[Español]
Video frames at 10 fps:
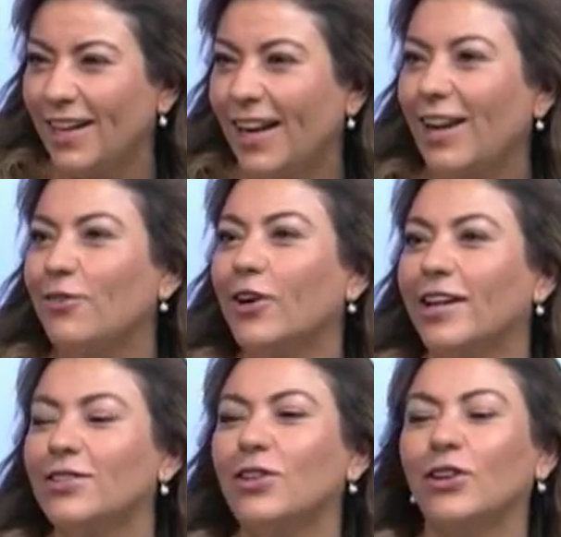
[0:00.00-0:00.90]
tienen la
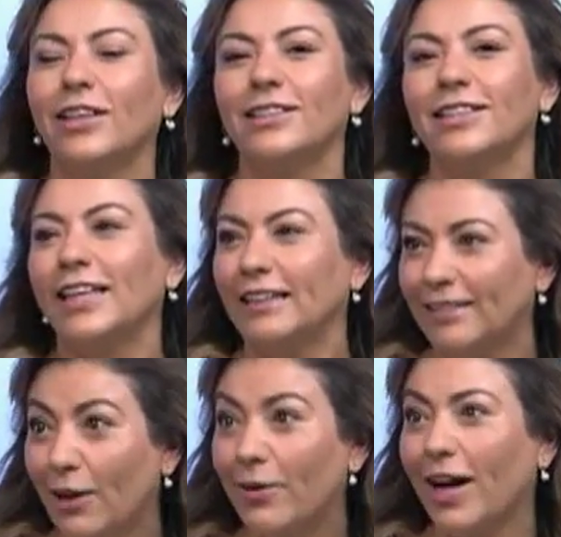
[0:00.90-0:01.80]
vocación y quienes
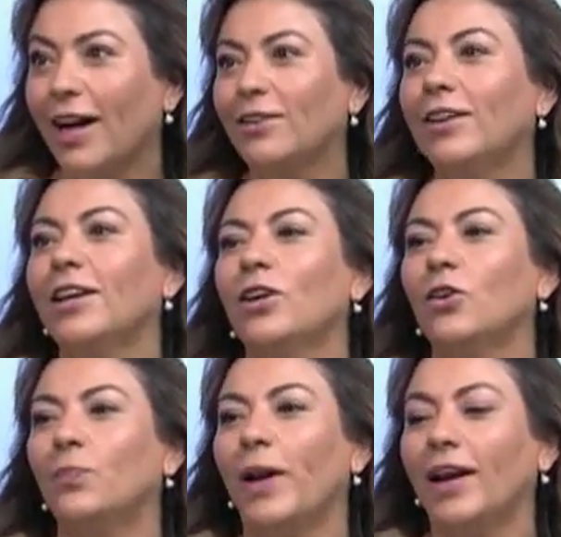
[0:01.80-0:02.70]
trabajan
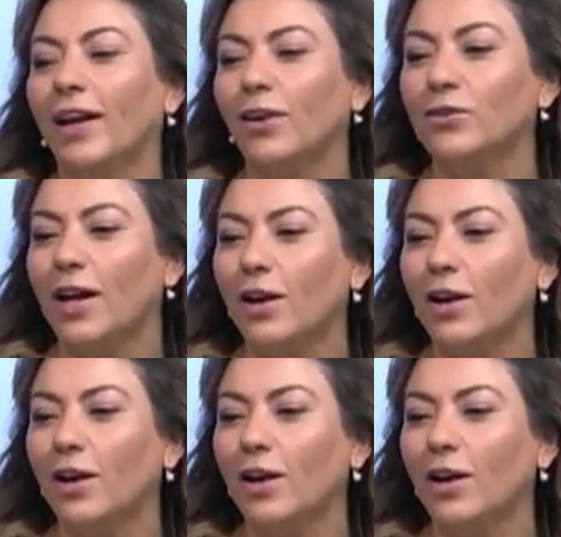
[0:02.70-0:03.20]
para que los